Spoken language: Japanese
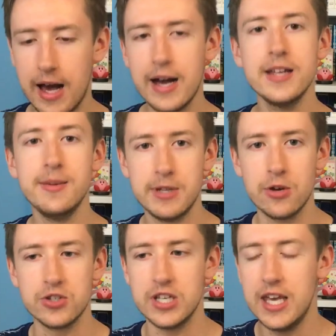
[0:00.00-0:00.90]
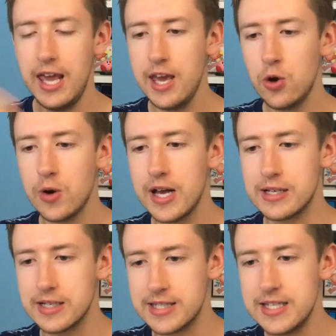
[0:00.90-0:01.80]
考えてみてほしい。英語
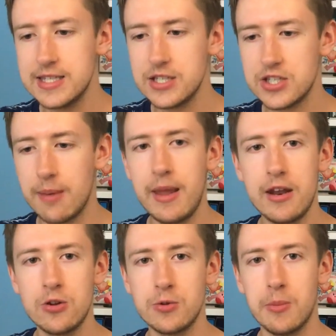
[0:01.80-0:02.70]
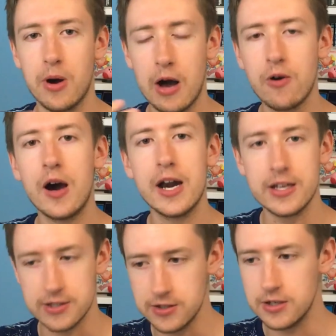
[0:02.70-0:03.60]
が全然喋れるにもかかわ
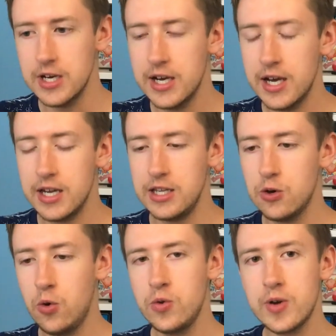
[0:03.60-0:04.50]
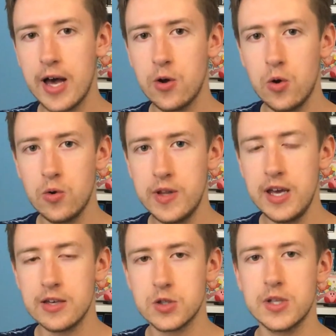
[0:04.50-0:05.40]
らず、日本の学校
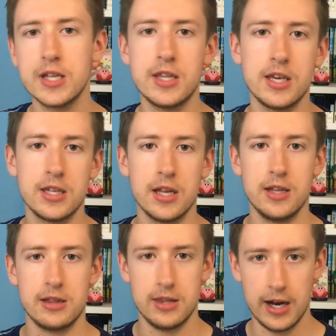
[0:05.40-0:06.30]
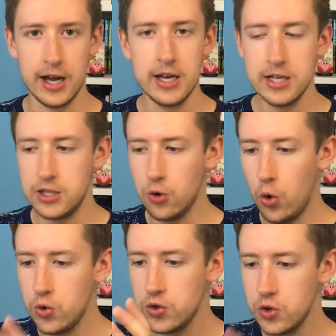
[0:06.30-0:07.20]
で育ってきたんだったら、日
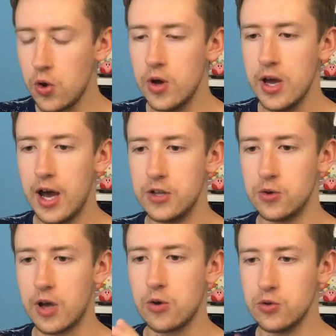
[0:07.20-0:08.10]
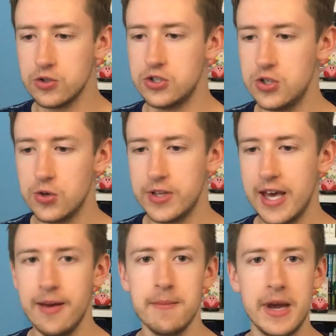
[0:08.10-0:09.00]
本の学校の授業
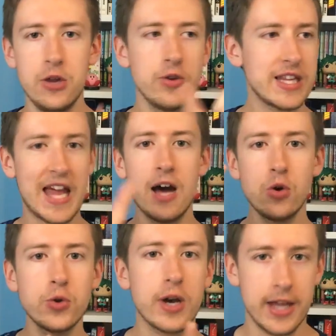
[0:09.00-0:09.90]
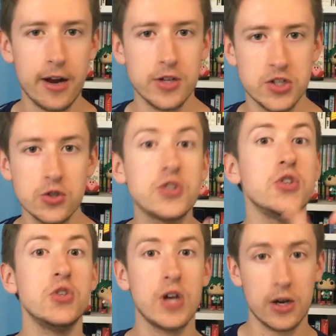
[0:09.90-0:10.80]
で、いろんな単語とか習うでしょ。
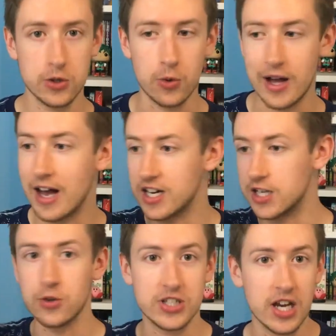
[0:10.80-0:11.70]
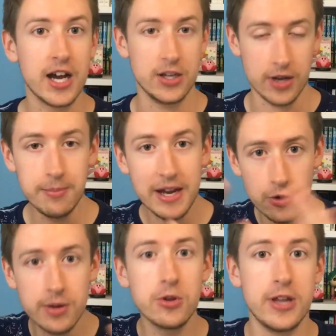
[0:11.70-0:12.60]
数学とか科学とか社会とか、今い
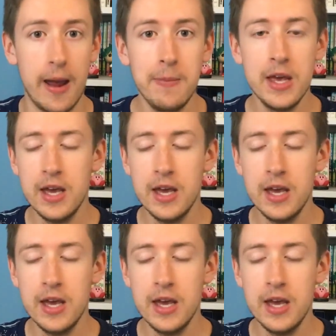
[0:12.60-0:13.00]
ろんなもので。